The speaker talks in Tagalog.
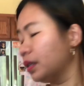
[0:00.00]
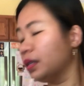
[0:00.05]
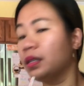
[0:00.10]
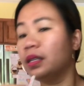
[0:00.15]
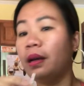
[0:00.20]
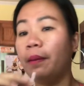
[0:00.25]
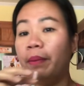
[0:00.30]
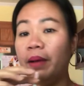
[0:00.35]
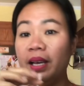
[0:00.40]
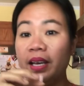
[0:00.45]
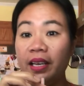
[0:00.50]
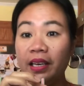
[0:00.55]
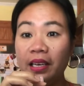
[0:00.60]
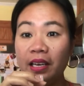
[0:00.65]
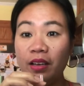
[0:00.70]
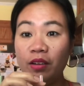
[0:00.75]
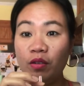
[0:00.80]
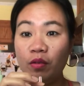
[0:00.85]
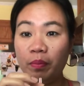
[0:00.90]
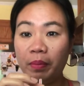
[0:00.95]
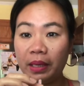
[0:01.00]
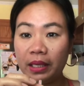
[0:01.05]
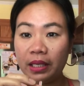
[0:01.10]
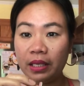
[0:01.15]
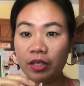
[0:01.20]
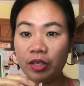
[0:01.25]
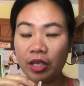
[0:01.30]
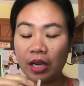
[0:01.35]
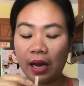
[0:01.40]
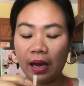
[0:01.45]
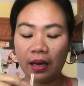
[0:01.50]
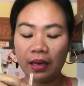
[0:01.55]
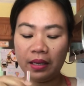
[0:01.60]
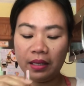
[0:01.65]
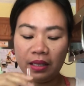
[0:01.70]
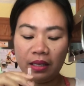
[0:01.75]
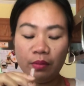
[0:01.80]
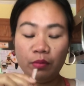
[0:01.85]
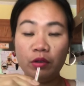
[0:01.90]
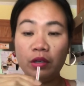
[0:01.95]
Kapag iniinom kasi siya,
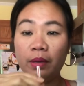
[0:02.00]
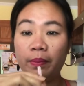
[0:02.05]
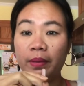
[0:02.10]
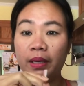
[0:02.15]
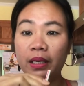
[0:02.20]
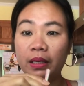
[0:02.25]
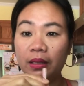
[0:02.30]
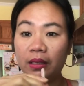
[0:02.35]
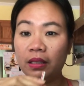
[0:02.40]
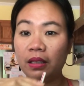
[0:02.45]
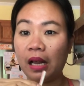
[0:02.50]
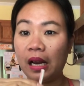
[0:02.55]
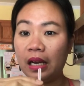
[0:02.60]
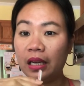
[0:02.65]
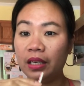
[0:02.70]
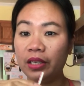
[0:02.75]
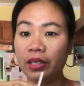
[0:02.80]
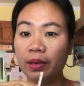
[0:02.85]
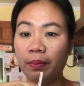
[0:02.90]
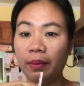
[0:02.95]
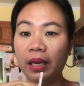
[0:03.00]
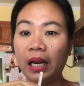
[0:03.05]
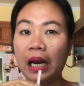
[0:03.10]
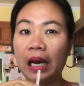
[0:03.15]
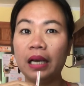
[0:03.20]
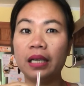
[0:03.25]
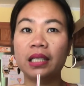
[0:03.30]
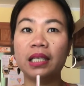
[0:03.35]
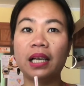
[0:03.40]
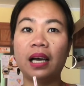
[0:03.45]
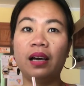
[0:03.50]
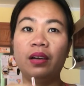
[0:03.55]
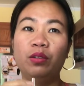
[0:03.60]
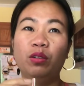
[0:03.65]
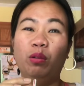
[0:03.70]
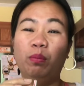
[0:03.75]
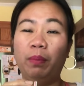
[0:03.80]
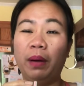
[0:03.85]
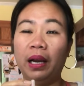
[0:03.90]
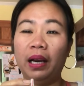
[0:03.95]
hindi mo naman talaga siya
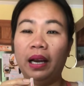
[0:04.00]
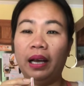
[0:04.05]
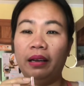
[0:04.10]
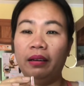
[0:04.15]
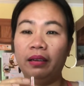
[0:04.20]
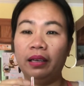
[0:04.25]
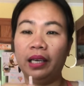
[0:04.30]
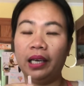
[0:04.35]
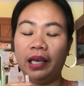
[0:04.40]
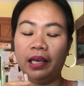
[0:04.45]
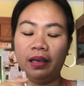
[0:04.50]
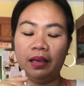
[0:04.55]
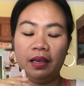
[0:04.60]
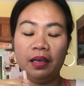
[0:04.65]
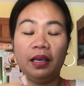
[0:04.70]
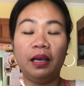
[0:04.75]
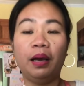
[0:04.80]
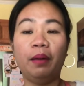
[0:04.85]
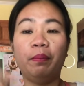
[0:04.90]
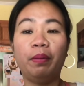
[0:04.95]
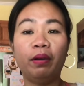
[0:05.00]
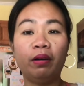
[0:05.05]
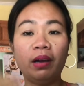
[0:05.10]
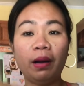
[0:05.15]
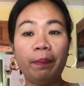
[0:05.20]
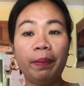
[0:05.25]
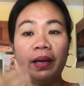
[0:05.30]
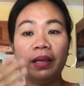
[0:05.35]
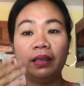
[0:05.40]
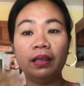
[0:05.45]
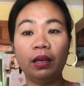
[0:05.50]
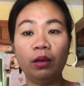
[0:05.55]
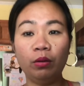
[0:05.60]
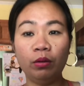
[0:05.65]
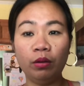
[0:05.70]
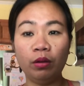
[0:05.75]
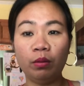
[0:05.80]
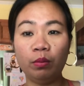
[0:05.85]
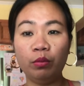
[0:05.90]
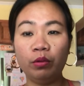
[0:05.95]
malalasahan yung pakla ng kale. Pero kapag
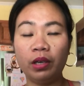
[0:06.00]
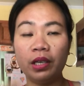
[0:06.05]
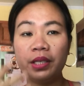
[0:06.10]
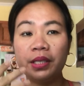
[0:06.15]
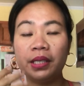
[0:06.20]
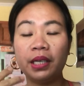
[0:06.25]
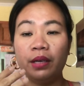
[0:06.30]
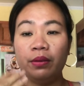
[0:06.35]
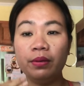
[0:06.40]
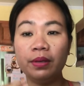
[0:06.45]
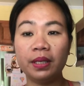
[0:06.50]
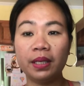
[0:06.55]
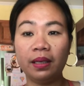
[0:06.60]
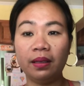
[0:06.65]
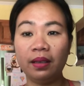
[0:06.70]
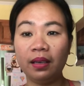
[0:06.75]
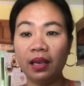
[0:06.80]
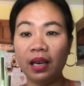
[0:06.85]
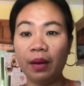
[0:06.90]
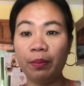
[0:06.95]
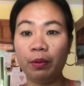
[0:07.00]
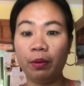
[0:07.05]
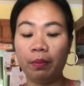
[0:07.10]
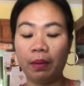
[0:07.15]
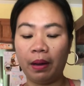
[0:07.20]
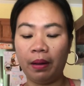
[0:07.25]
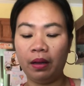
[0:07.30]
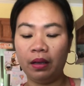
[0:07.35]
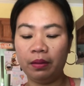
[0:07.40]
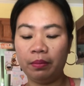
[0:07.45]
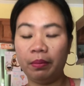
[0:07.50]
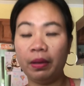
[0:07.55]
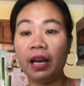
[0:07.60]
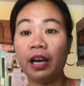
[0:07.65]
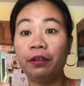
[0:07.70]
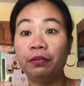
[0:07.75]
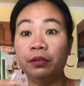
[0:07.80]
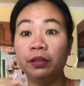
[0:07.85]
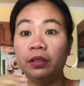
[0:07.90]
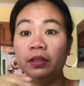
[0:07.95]
nalunok mo na siya, yung sa dila mo ba, may
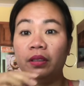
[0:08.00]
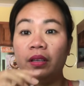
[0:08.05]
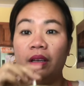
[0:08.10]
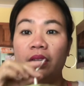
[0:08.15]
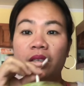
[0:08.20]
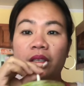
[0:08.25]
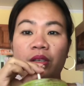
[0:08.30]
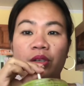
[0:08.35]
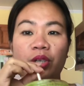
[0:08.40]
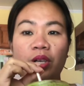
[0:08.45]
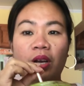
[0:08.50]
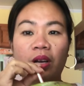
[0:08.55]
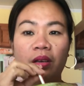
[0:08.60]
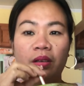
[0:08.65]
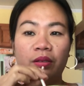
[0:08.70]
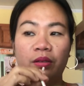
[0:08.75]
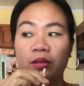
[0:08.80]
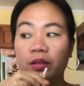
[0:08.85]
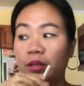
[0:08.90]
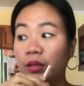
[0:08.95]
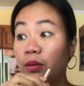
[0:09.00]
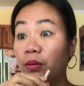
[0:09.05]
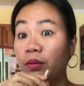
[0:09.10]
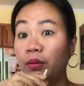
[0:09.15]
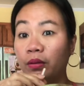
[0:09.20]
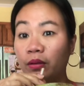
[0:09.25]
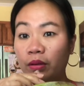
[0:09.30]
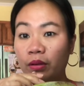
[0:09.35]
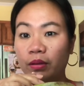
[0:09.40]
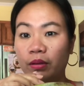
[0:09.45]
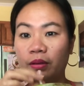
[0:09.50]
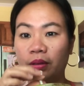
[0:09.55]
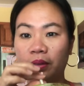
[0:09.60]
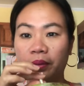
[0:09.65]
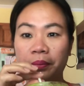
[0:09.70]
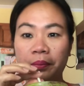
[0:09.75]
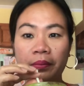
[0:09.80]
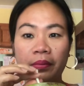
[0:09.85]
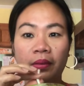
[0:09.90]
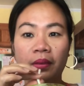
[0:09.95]
aftertaste siya. Yun siguro
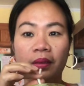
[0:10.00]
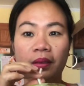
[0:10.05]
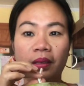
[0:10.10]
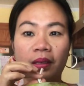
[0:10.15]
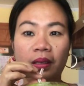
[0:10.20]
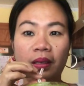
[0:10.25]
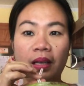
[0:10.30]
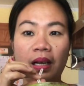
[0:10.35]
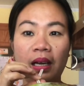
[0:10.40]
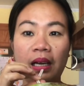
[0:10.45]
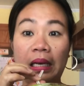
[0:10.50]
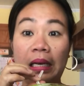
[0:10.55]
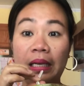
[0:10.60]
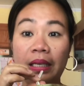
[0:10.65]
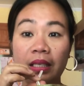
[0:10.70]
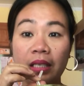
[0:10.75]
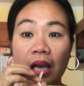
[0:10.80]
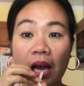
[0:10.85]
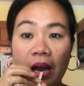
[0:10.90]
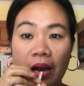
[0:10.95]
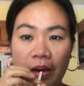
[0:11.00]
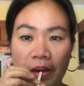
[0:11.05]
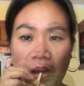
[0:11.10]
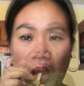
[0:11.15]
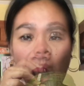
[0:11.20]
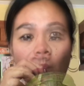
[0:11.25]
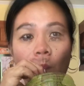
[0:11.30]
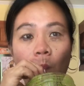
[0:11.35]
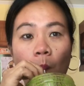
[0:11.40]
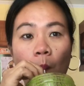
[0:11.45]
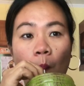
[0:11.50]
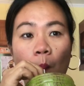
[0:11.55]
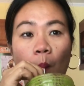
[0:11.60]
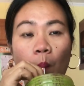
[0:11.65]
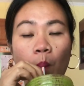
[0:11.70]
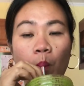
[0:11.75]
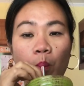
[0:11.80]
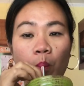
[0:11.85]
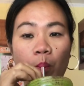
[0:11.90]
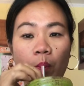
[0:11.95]
yung nalasahan niya.
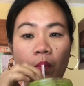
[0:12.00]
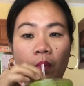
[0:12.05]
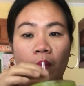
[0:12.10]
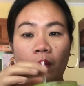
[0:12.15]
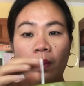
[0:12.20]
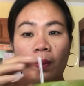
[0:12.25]
Hmm